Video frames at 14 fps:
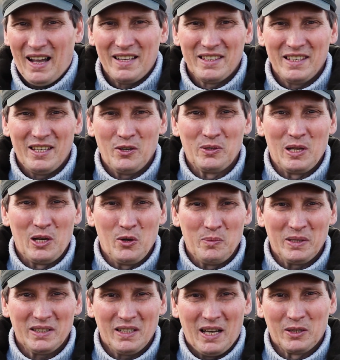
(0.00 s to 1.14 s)
Одни ее не
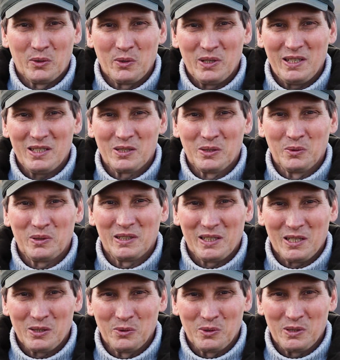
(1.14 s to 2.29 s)
любят, а другие ждут не
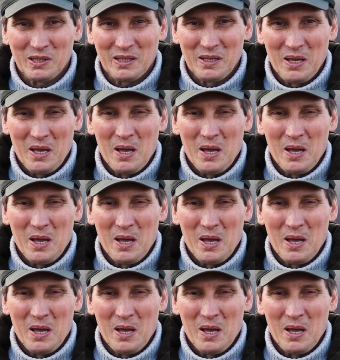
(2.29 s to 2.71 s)
дождутся.